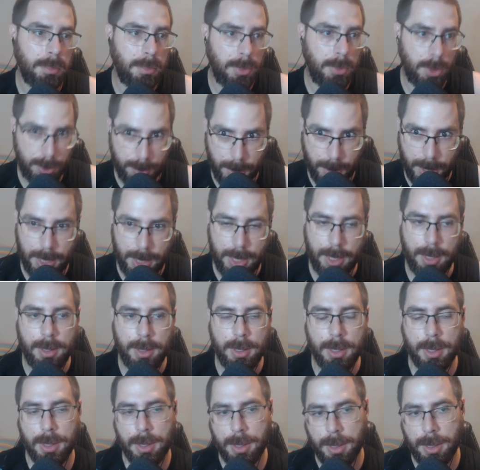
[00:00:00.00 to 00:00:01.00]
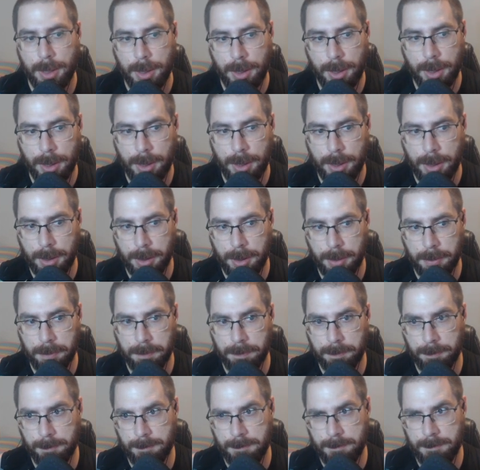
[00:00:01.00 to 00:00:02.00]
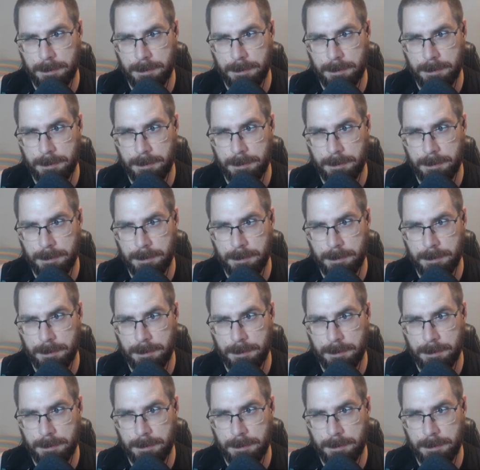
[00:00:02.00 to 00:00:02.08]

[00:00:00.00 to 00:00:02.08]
pues vale. Em,